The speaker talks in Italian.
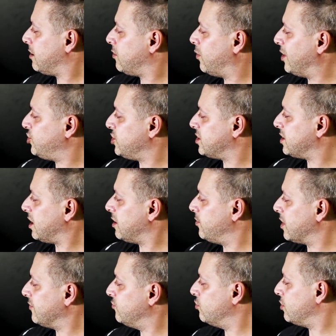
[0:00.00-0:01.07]
Qua ci sta la
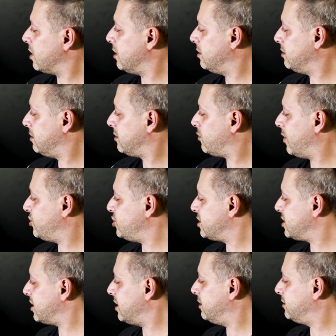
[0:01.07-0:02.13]
bravura, qua ci
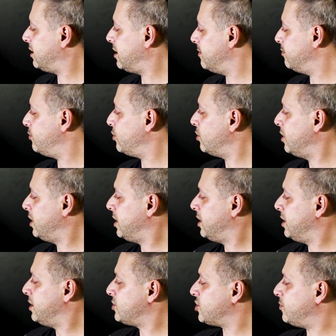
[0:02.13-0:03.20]
sta il tempo.
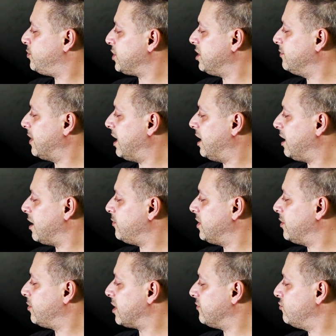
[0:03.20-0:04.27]
Se prima la
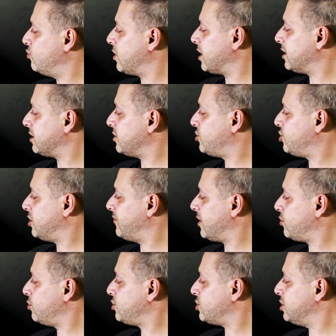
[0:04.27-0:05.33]
mia bravura cresceva
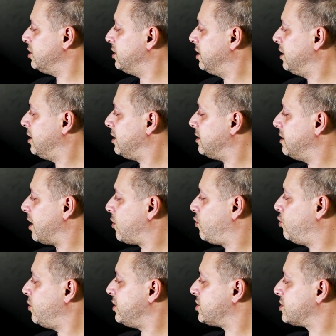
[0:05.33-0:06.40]
così, da
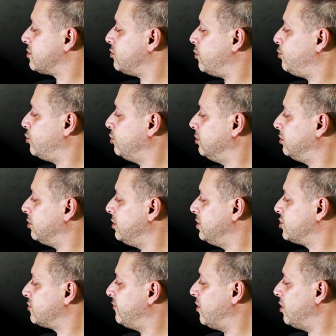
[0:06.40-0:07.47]
questo punto di
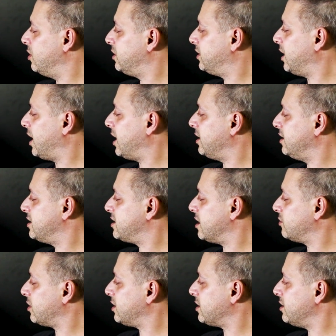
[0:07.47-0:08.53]
svolta ha
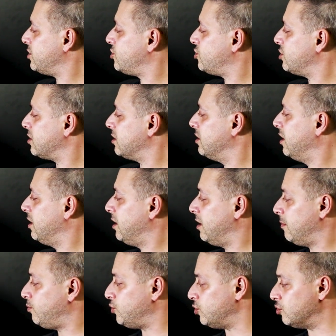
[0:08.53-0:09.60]
iniziato a crescere
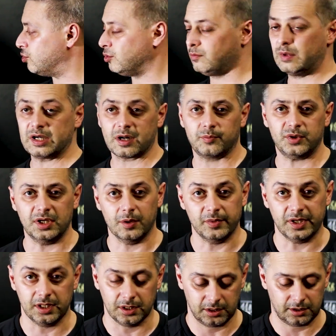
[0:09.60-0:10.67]
più
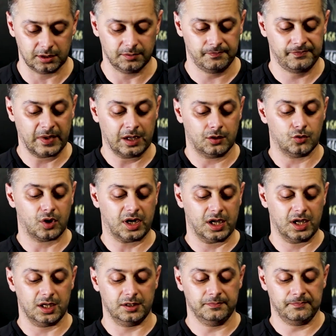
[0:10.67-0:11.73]
rapidamente.
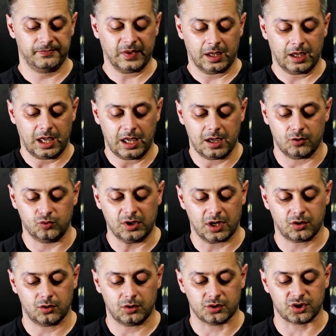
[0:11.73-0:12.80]
Ok? È una
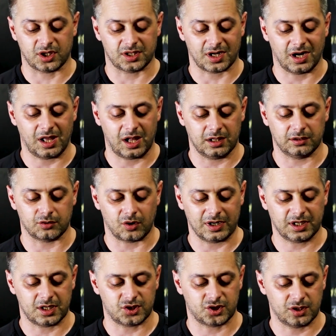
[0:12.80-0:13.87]
cosa, tra l'altro,
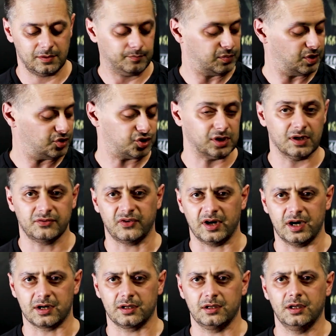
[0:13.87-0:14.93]
anche semplice da
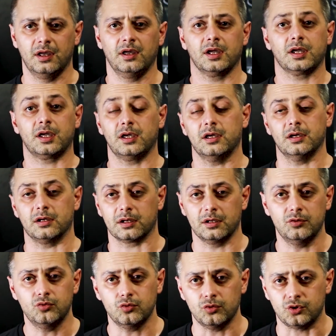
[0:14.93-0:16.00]
fare che
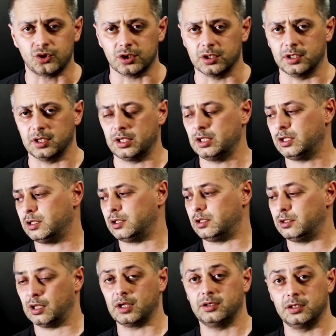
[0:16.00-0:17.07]
riduce e
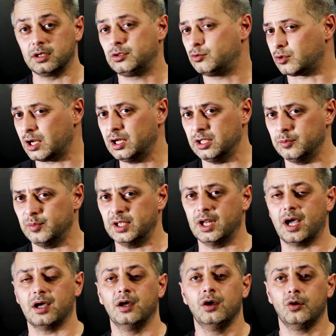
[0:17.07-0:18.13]
addirittura
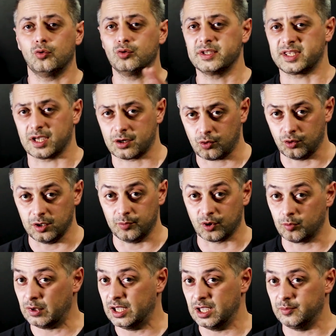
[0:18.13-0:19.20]
elimina un sacco di
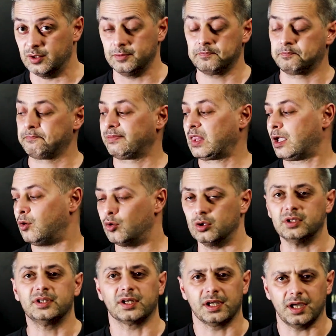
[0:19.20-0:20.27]
problemi,
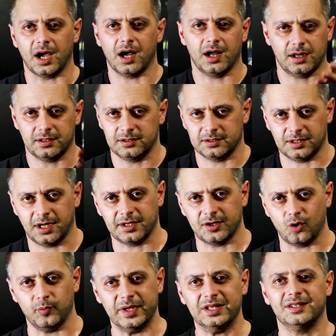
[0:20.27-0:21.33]
oltre a, ad
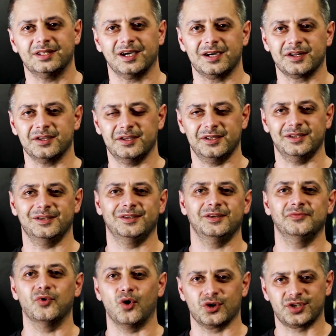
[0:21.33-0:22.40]
aumentare i,
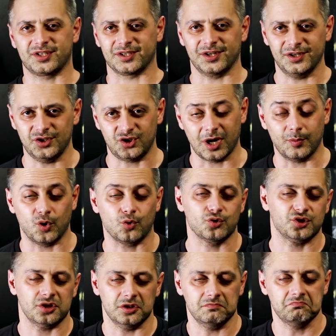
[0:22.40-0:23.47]
i vostri, diciamo
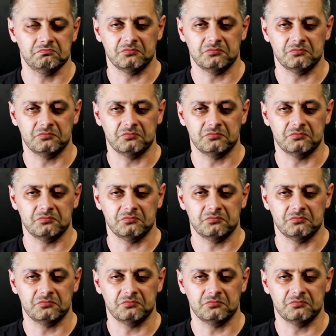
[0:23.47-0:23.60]
così,